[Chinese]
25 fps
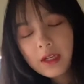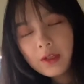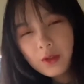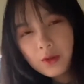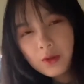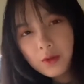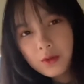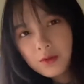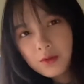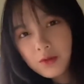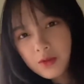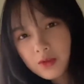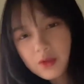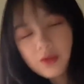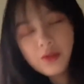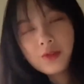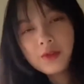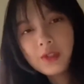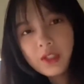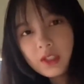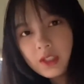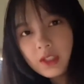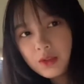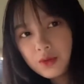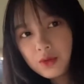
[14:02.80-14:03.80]
有只有
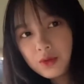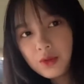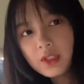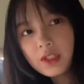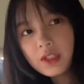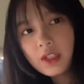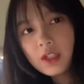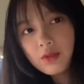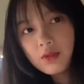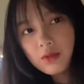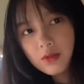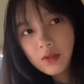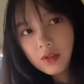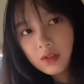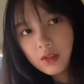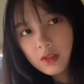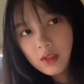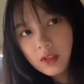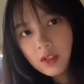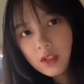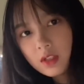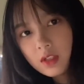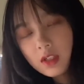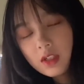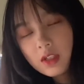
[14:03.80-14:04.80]
一个缺点，就是
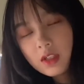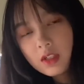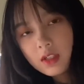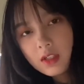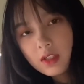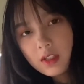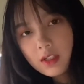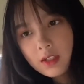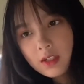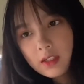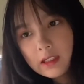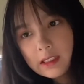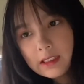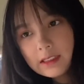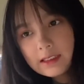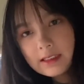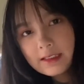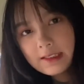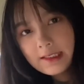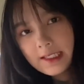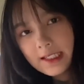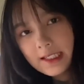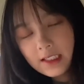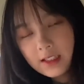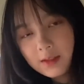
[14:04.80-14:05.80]

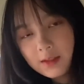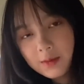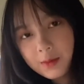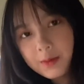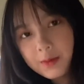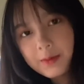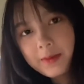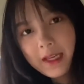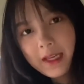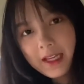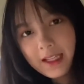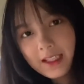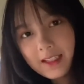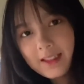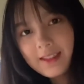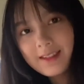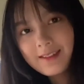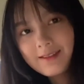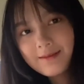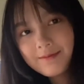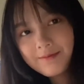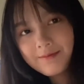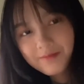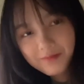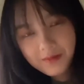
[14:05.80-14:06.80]
价格不便宜。
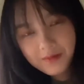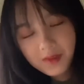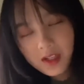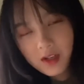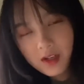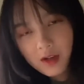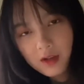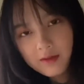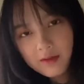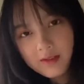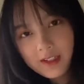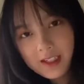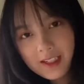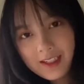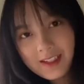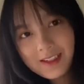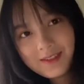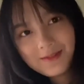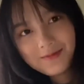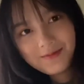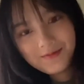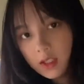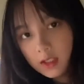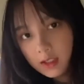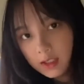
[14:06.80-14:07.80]
Over，
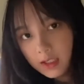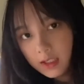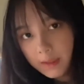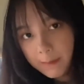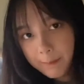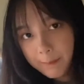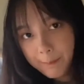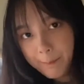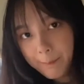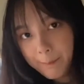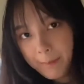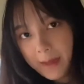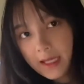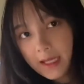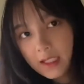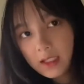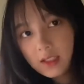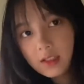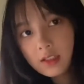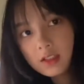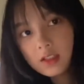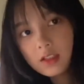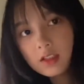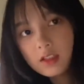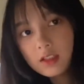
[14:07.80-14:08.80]
第八
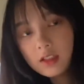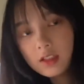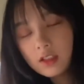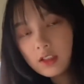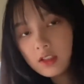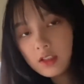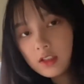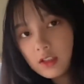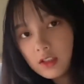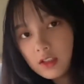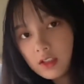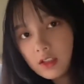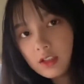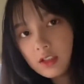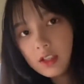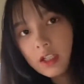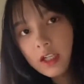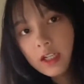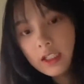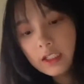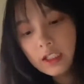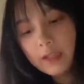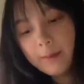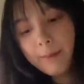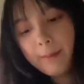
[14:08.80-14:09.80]
个，
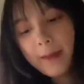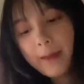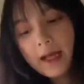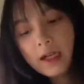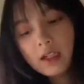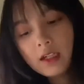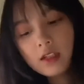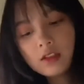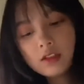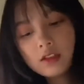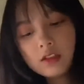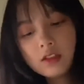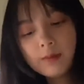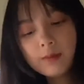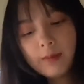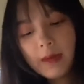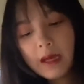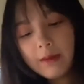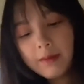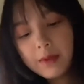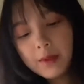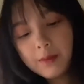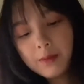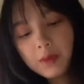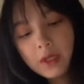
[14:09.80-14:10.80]
第八个是芭
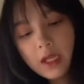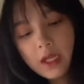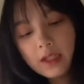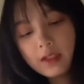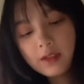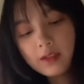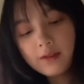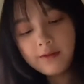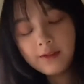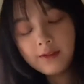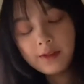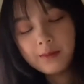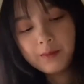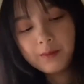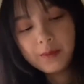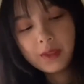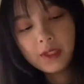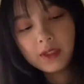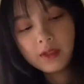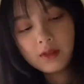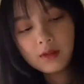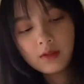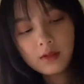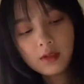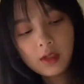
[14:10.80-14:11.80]
比布朗的粉饼，
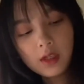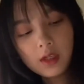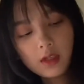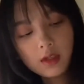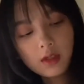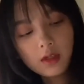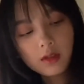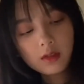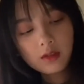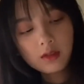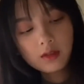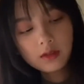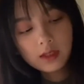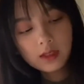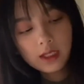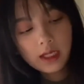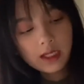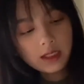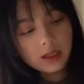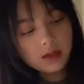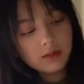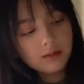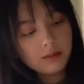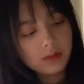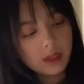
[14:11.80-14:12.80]
它
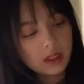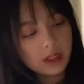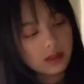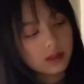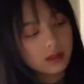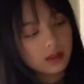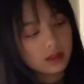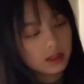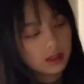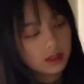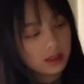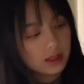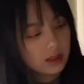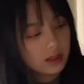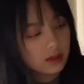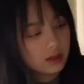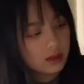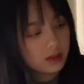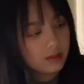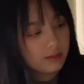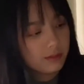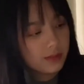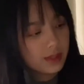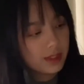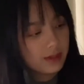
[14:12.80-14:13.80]
的名字应该是
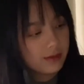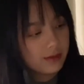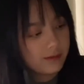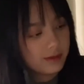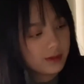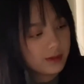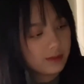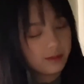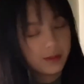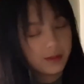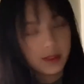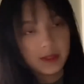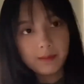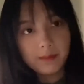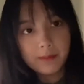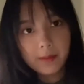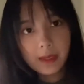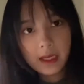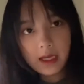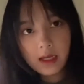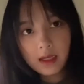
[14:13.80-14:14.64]
蜜粉饼吧。